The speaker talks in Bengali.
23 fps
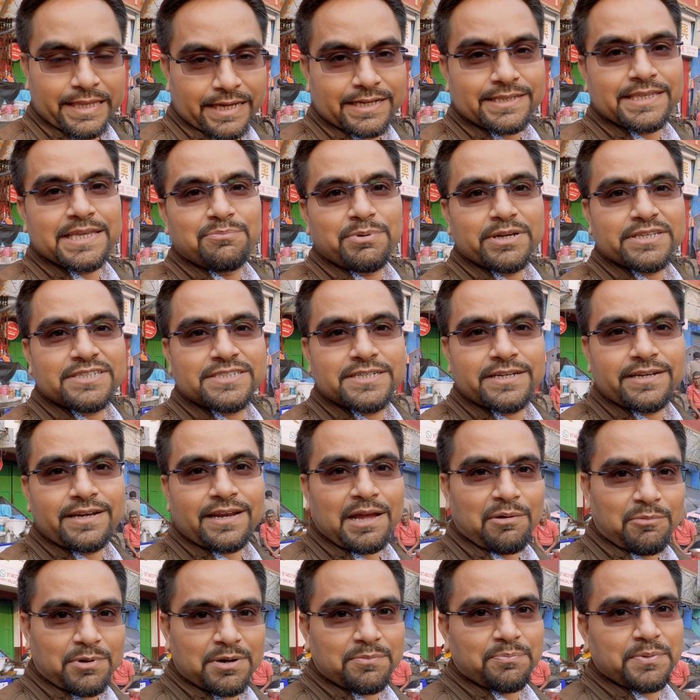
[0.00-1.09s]
দেখতেই পাচ্ছেন
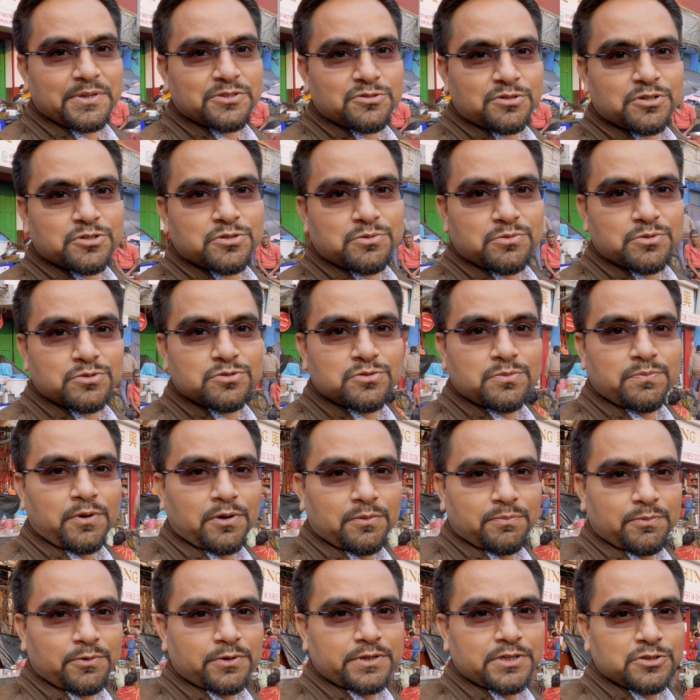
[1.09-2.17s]
আমার পিছনে সমস্ত
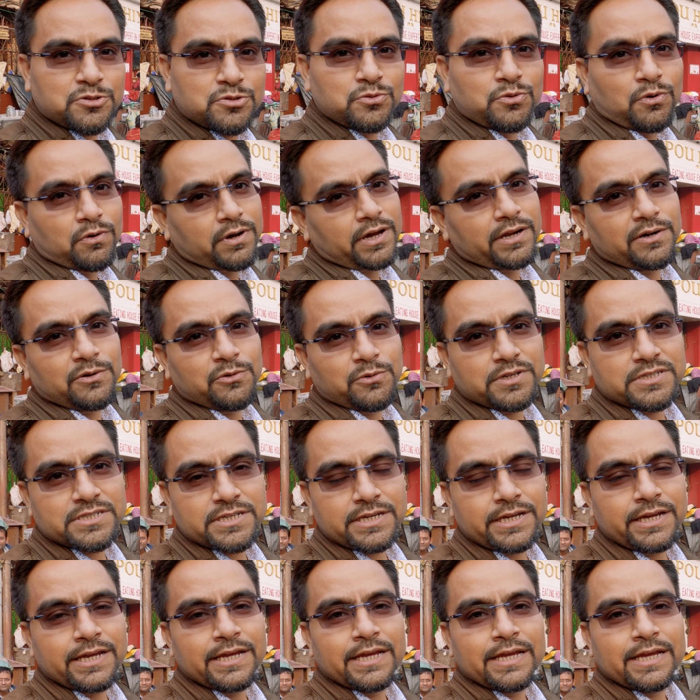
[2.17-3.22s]
পরপর কিছু দোকান রয়েছে